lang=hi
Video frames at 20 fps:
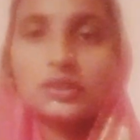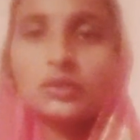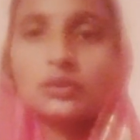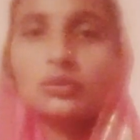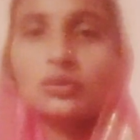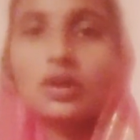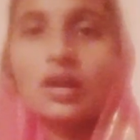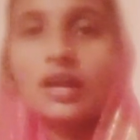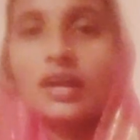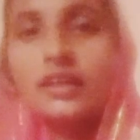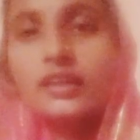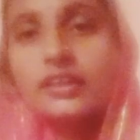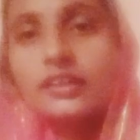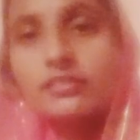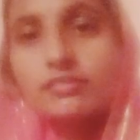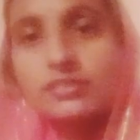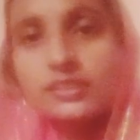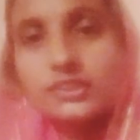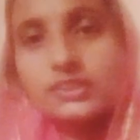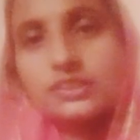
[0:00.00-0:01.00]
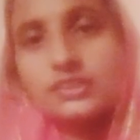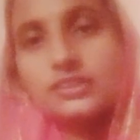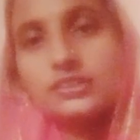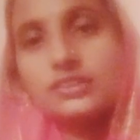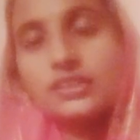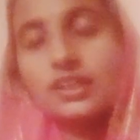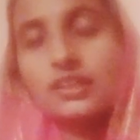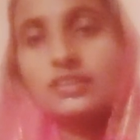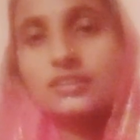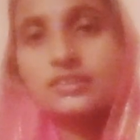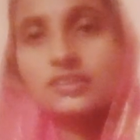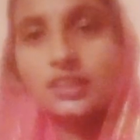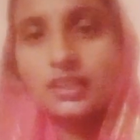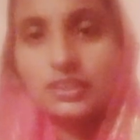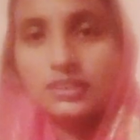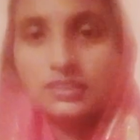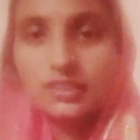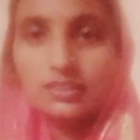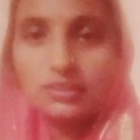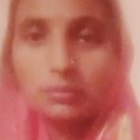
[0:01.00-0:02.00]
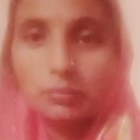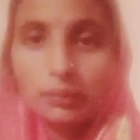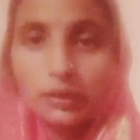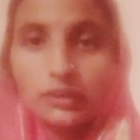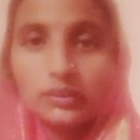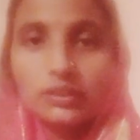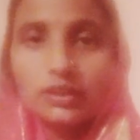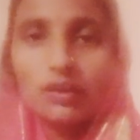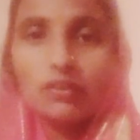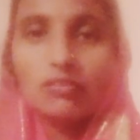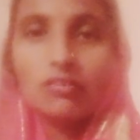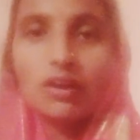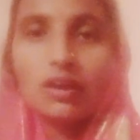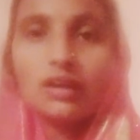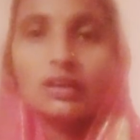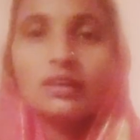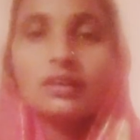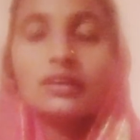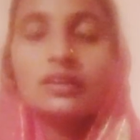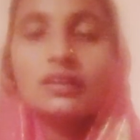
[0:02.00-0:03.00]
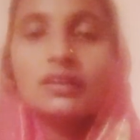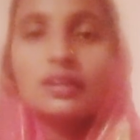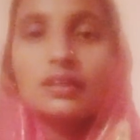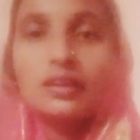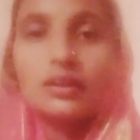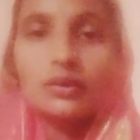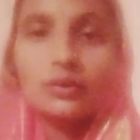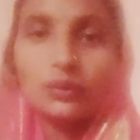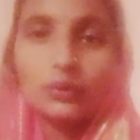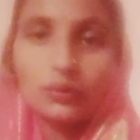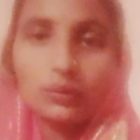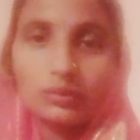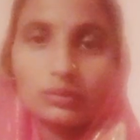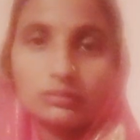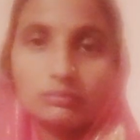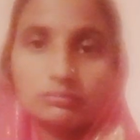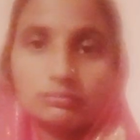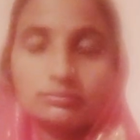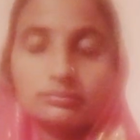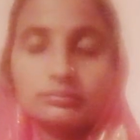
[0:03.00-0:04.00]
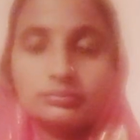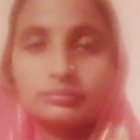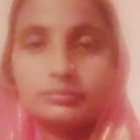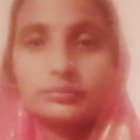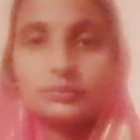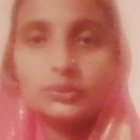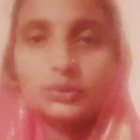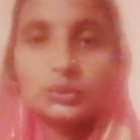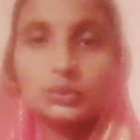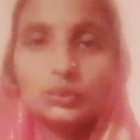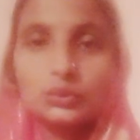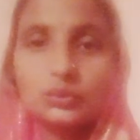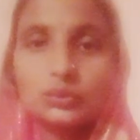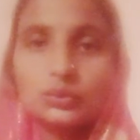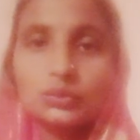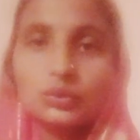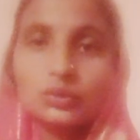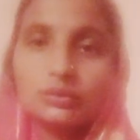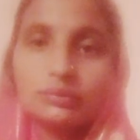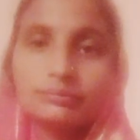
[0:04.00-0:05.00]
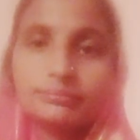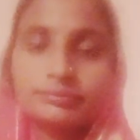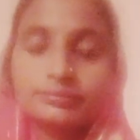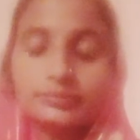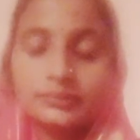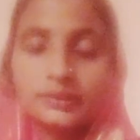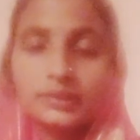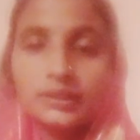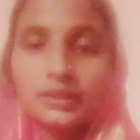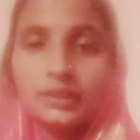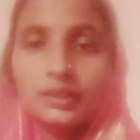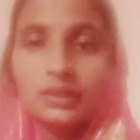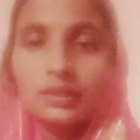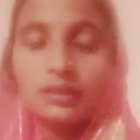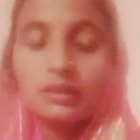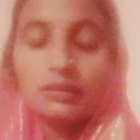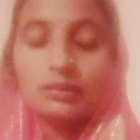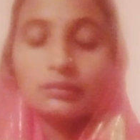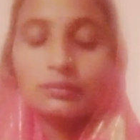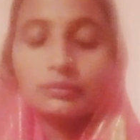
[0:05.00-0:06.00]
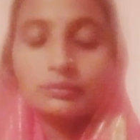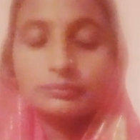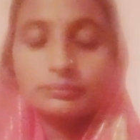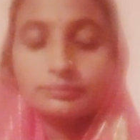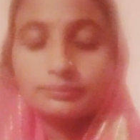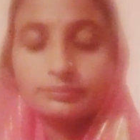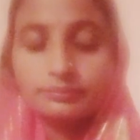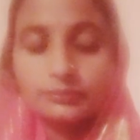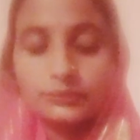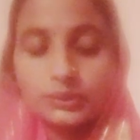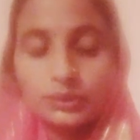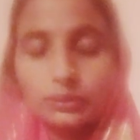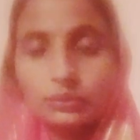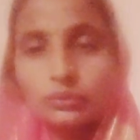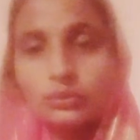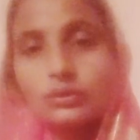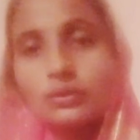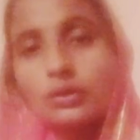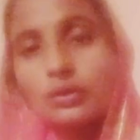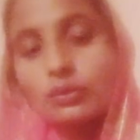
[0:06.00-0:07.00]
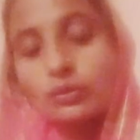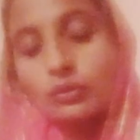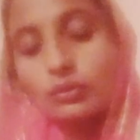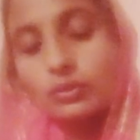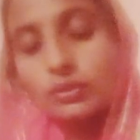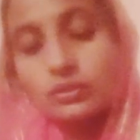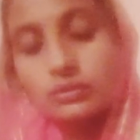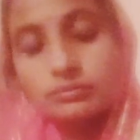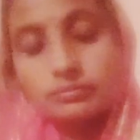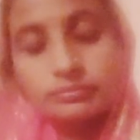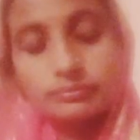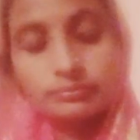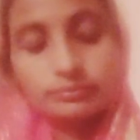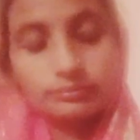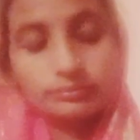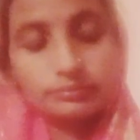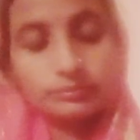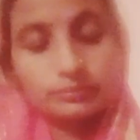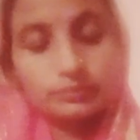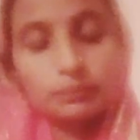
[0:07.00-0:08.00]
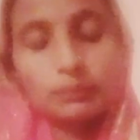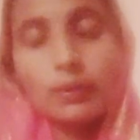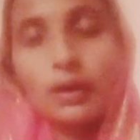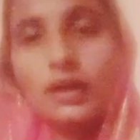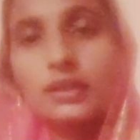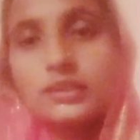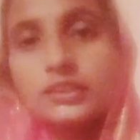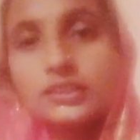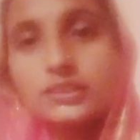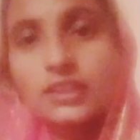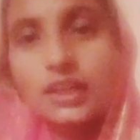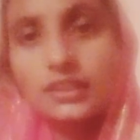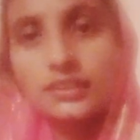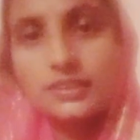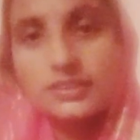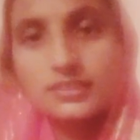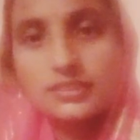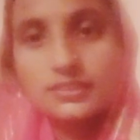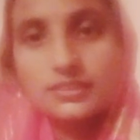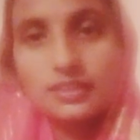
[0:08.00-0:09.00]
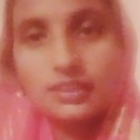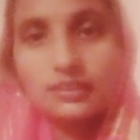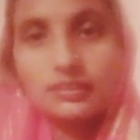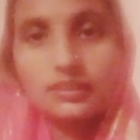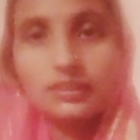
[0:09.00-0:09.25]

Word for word: मगर भगवान भी पता नहीं क्या करना चाह रहा कभी एक समस्या ख़त्म नहीं होती दूसरी स्टार्ट हो जाती है वैसे ही मैं पहले ही परेशान हूँ मेरे